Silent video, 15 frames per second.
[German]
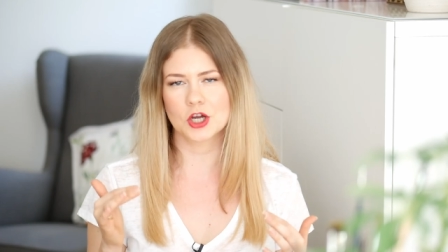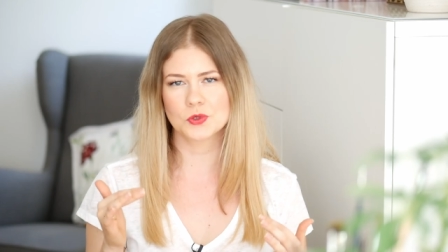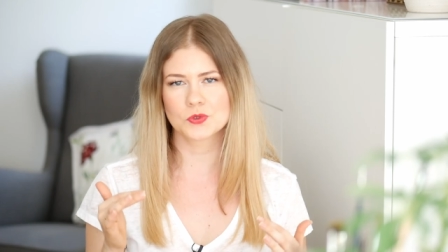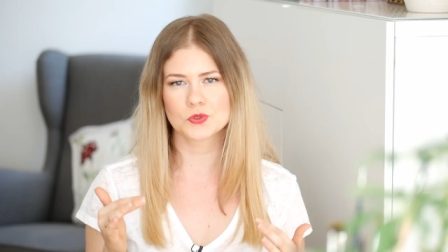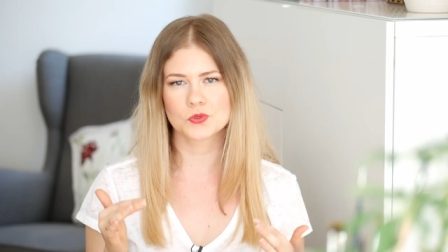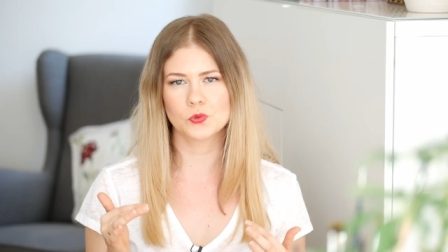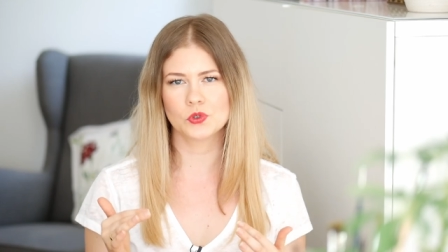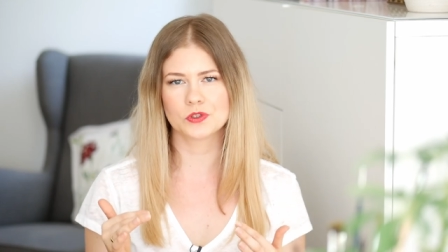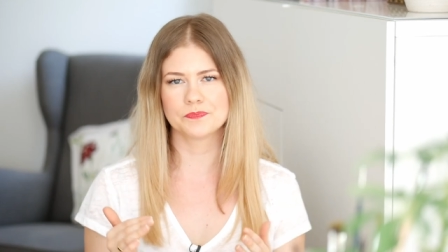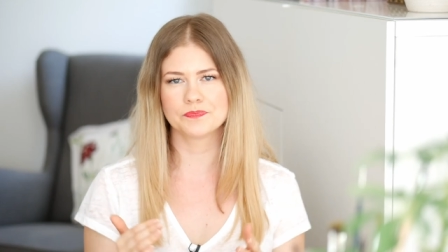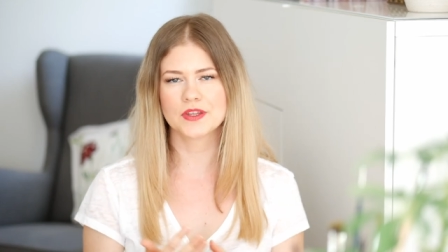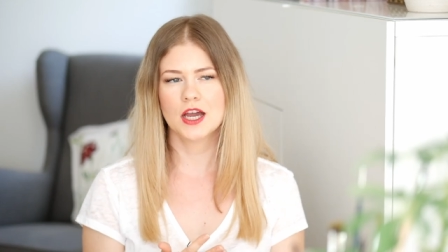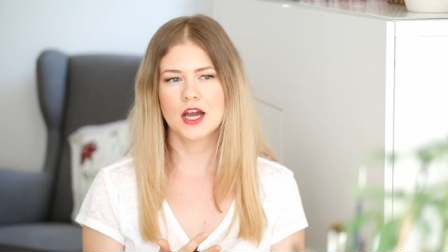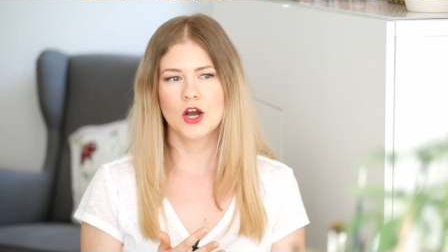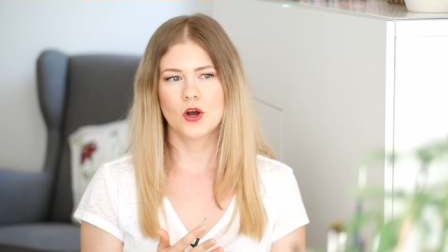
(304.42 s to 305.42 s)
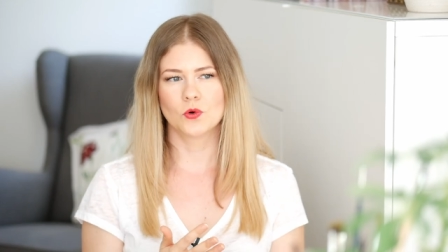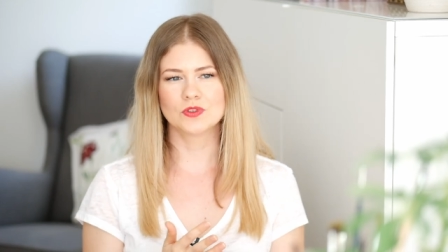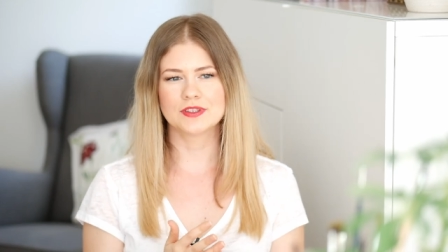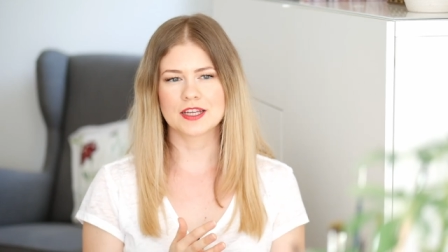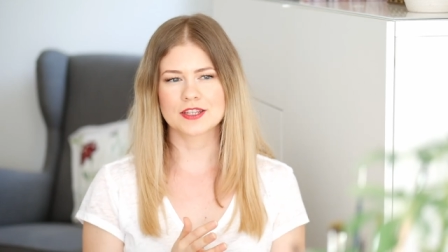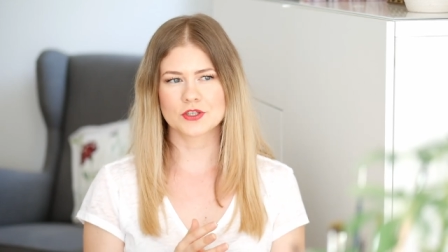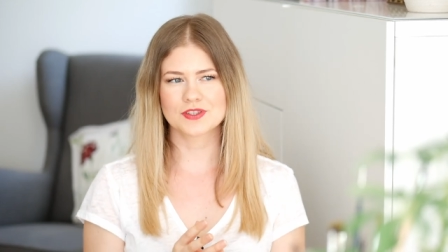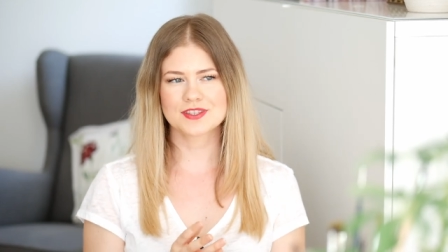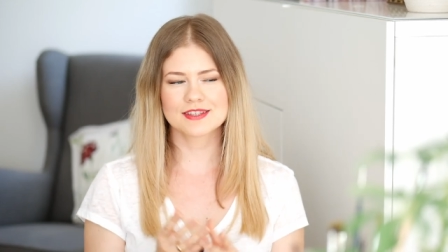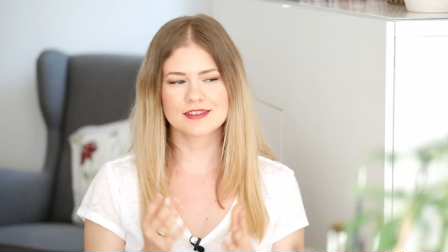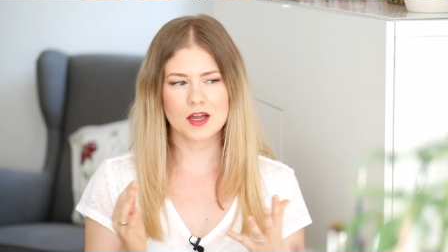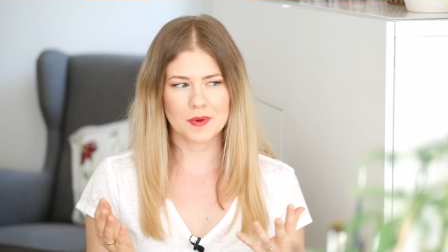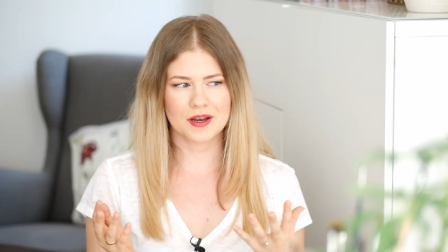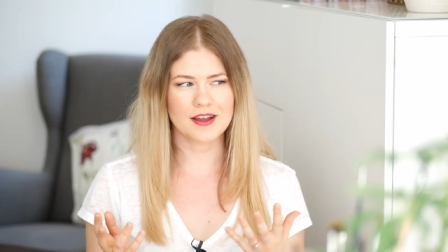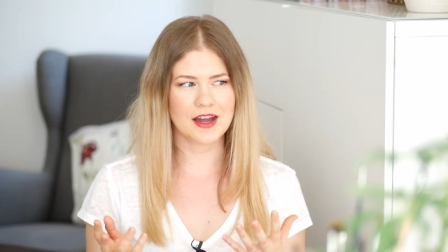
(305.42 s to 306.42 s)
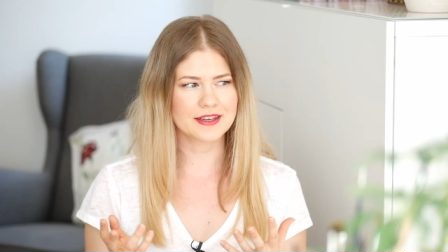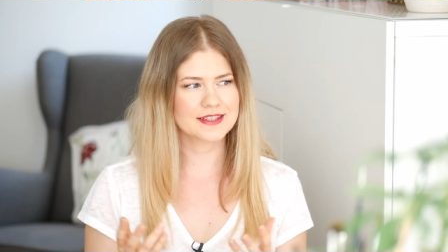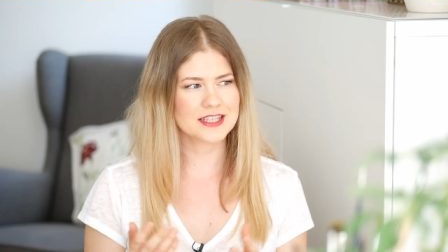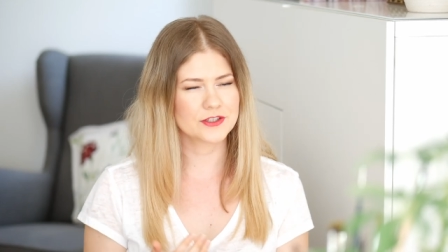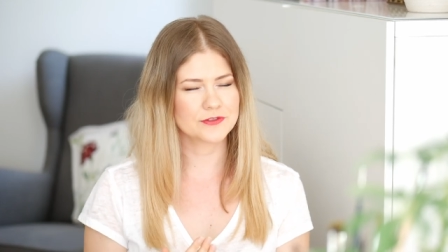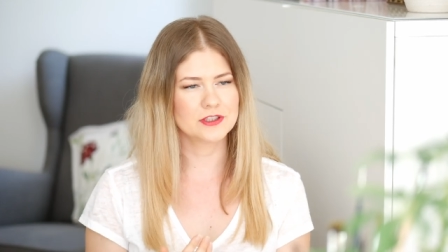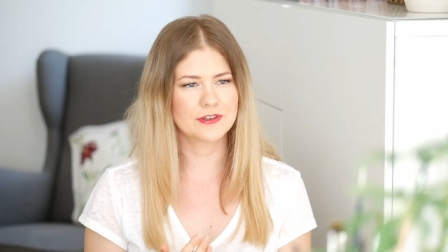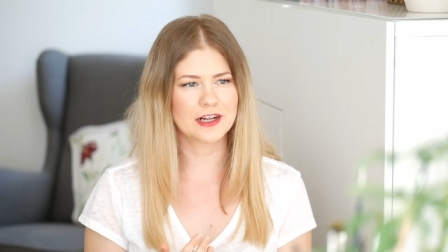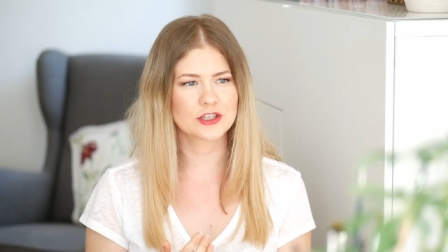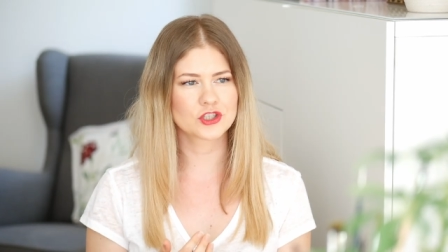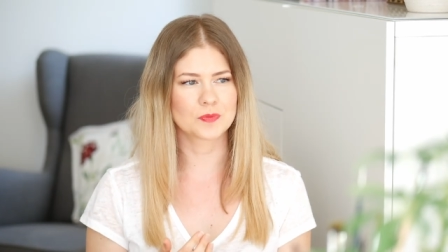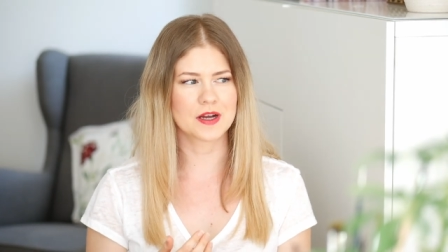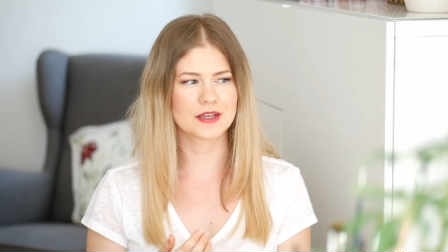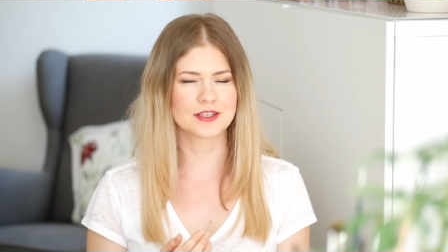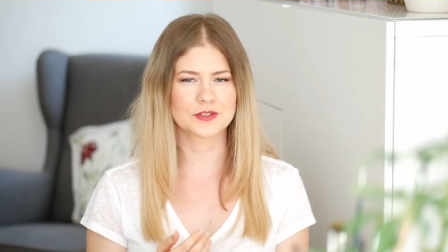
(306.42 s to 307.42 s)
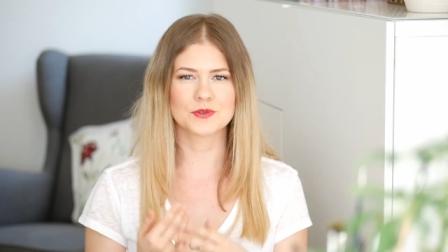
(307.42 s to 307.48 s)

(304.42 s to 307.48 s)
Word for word: aussuchen. Und ansonsten kann man da gar nicht sehr viel falsch machen.